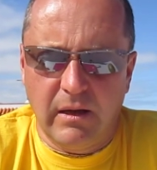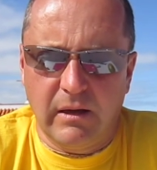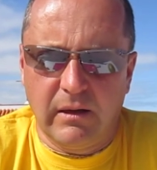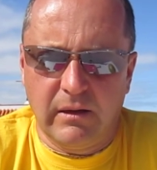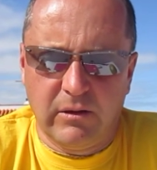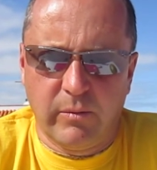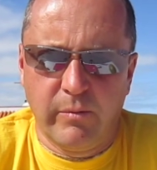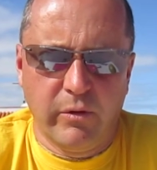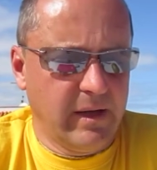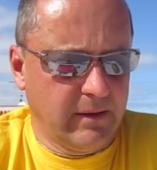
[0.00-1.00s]
E, to by
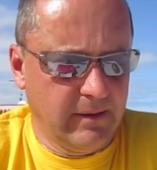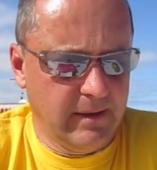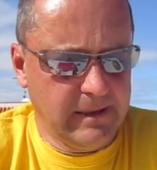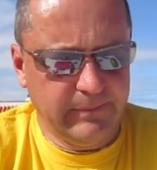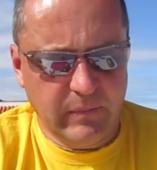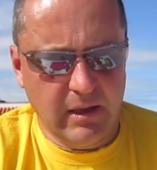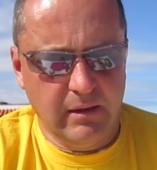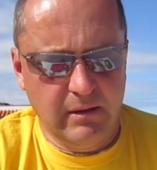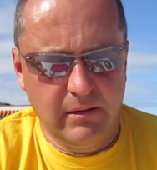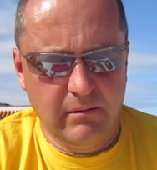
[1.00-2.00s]
było na tyle
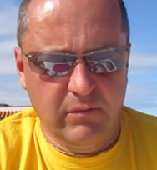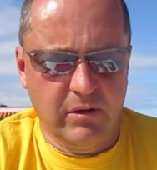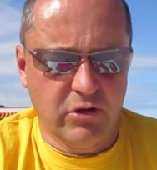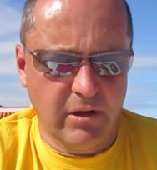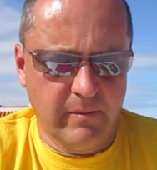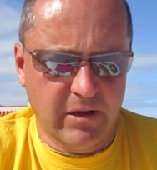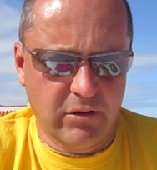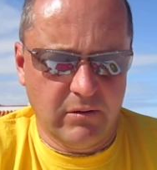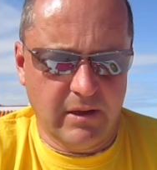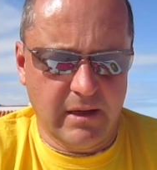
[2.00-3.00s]
i jeżeli
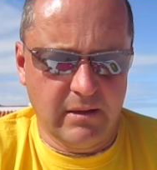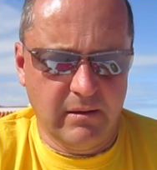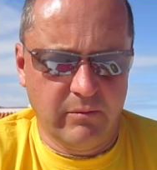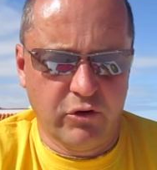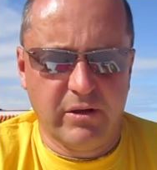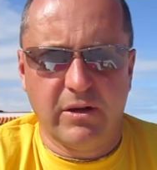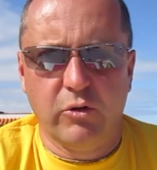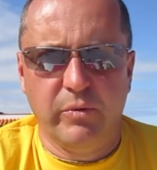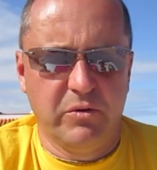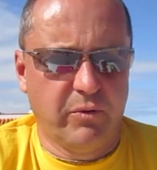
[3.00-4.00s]
macie okazję, możecie
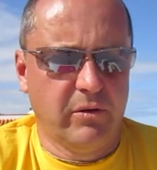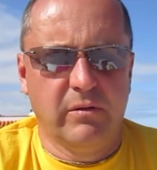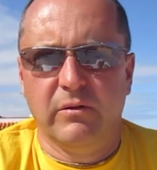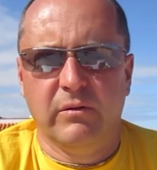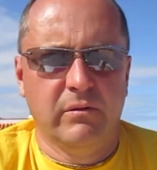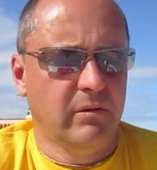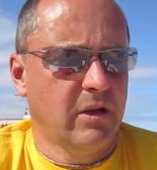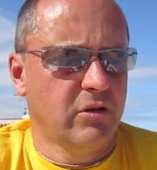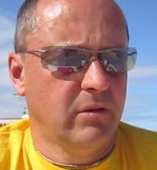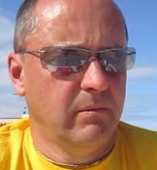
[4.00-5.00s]
zakupić pod e,
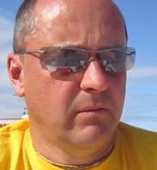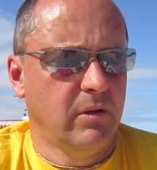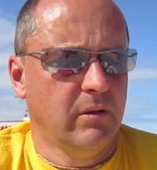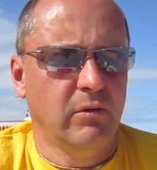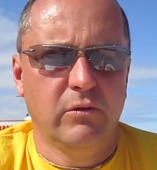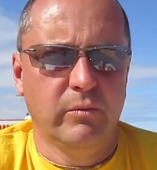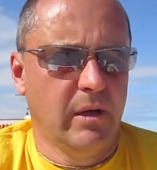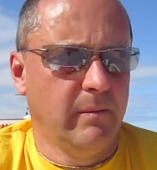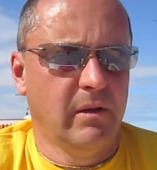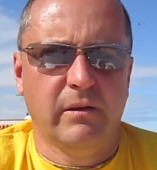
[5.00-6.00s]
naszym
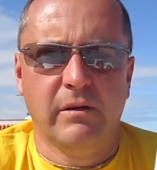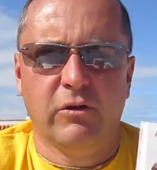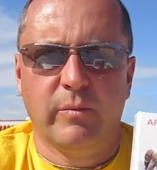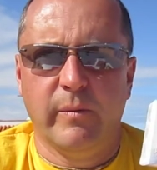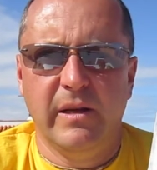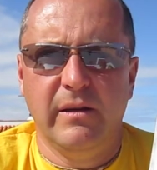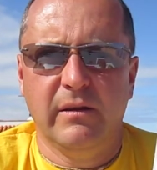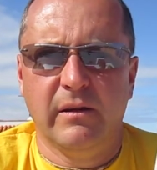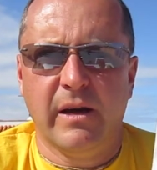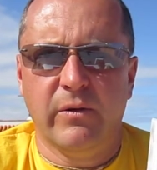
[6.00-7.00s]
YouTube'em odpromiennik
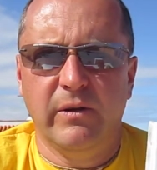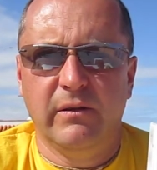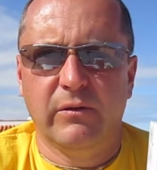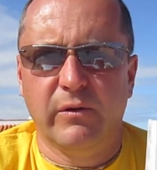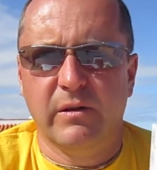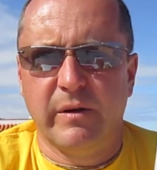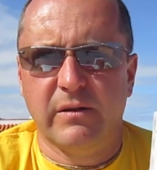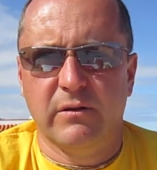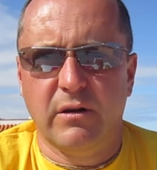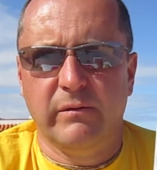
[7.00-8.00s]
Aronit, który jest
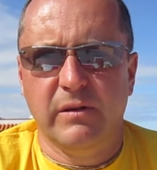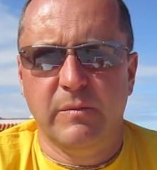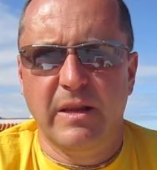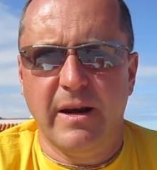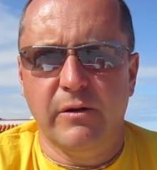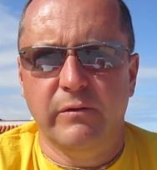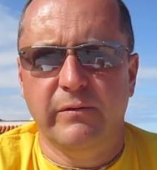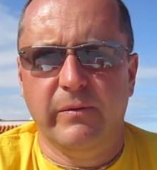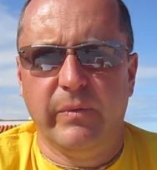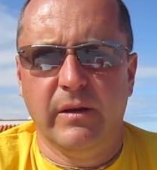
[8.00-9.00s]
bardzo zdrowy, z minerałów.
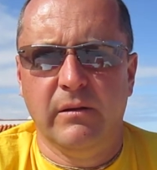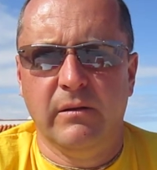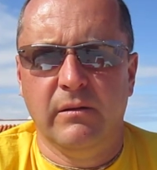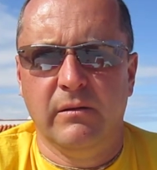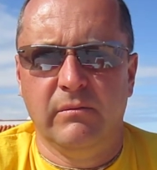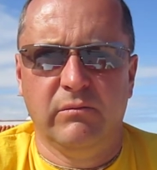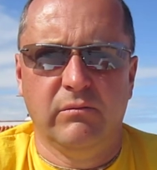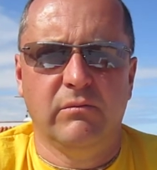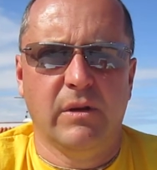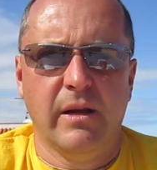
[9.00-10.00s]

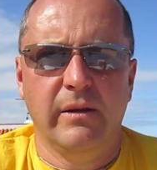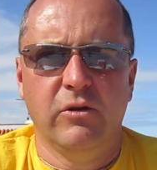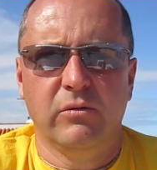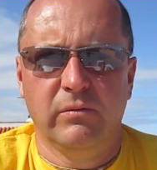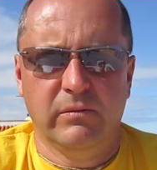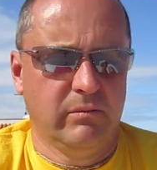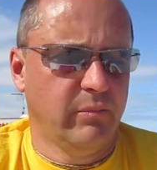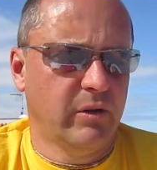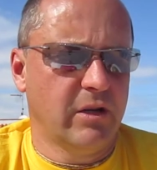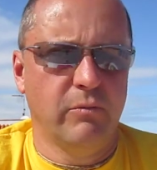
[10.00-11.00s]
E, na linku
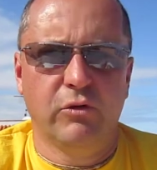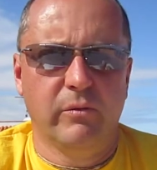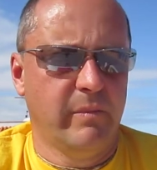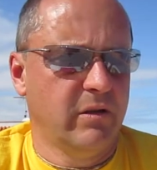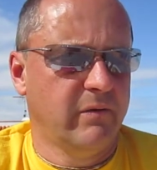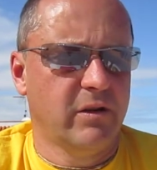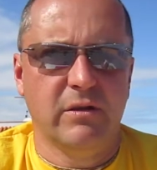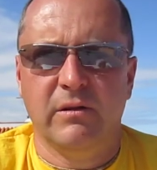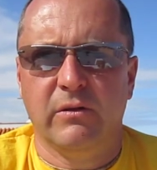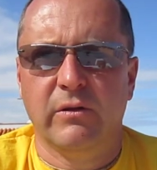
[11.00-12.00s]
pod naszym YouTube'em będzie
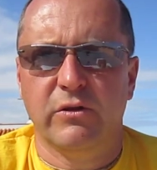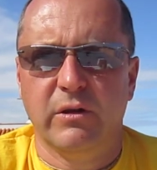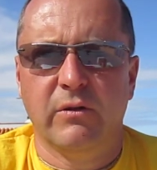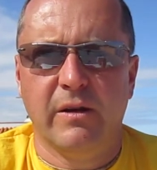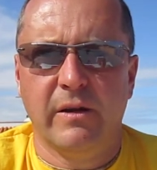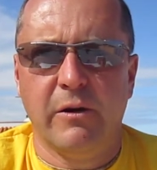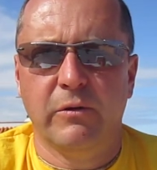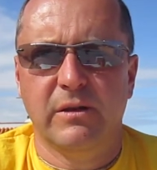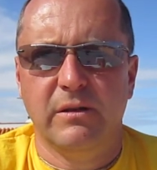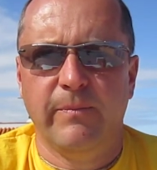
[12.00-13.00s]
właśnie odnośnik do
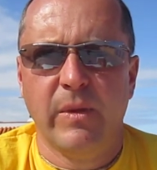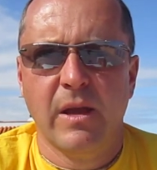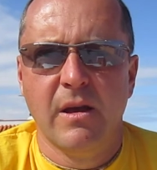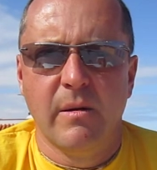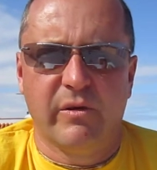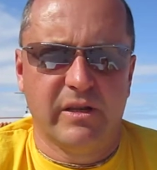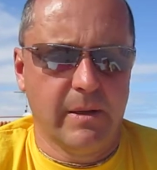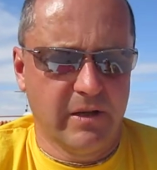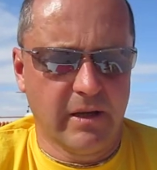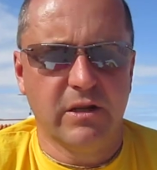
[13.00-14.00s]
aukcji. Pozdrawiam
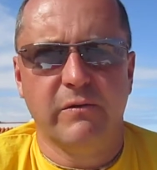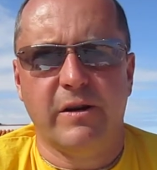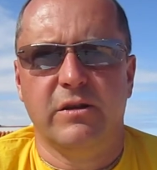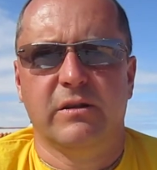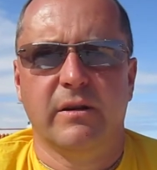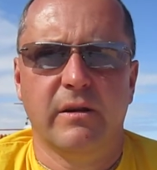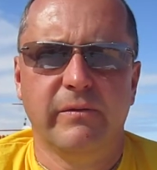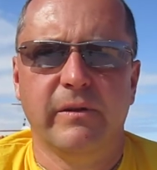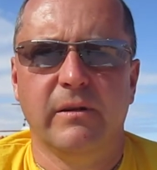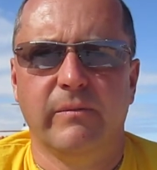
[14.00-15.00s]
serdecznie właśnie z
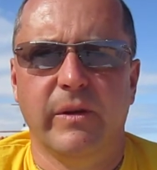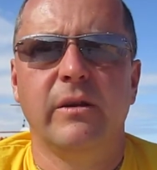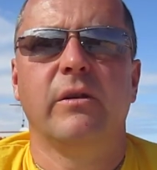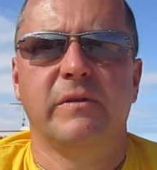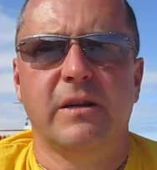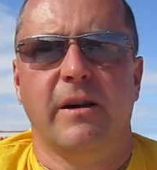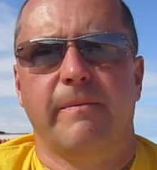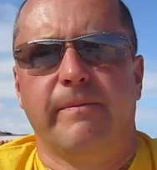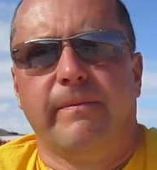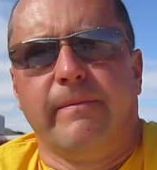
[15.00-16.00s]
Teneryfy i do
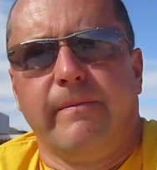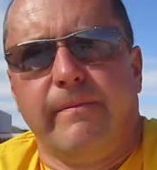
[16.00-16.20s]
widzenia.